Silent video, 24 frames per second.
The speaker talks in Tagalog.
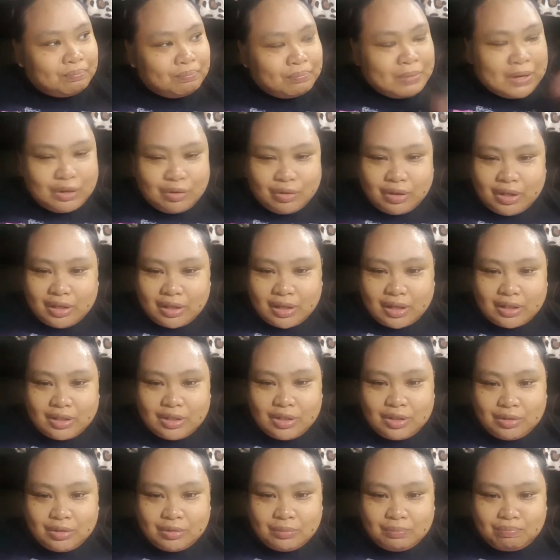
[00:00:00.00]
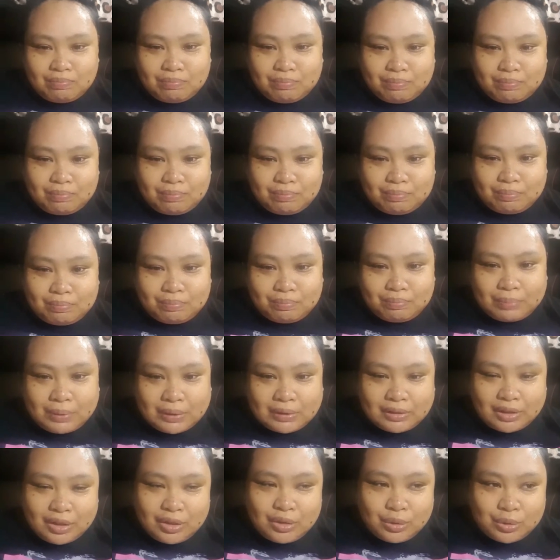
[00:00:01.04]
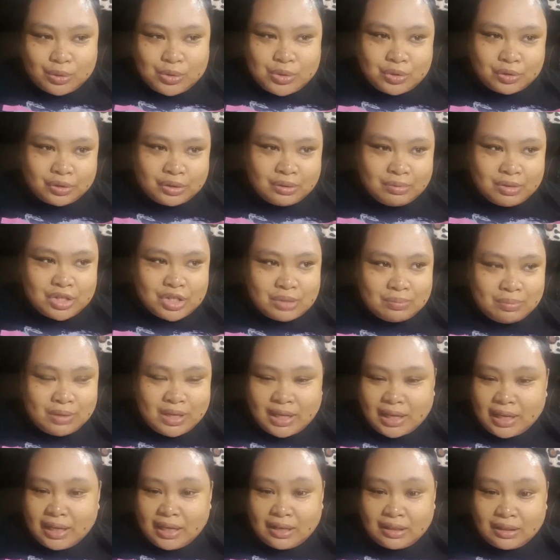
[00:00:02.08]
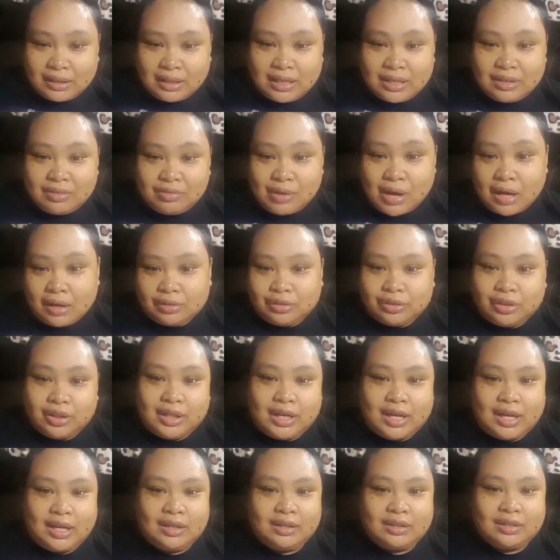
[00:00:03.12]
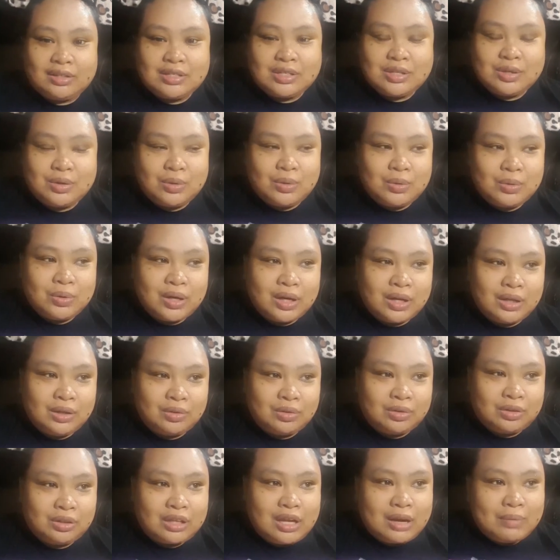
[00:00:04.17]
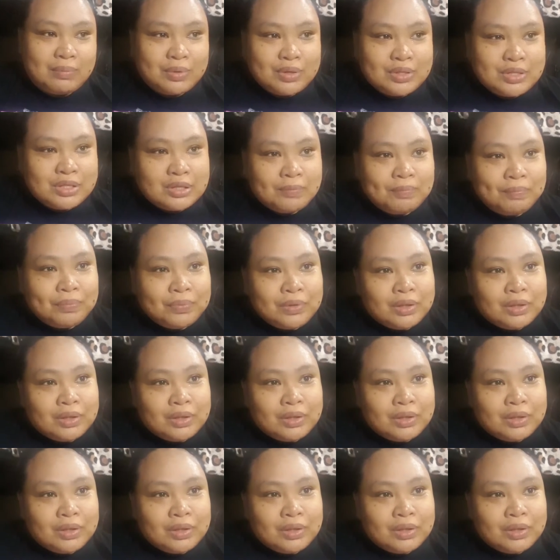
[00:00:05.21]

pero yung pag tinutusok naman siya, may kiliti factor din. So, ganun. Tapos,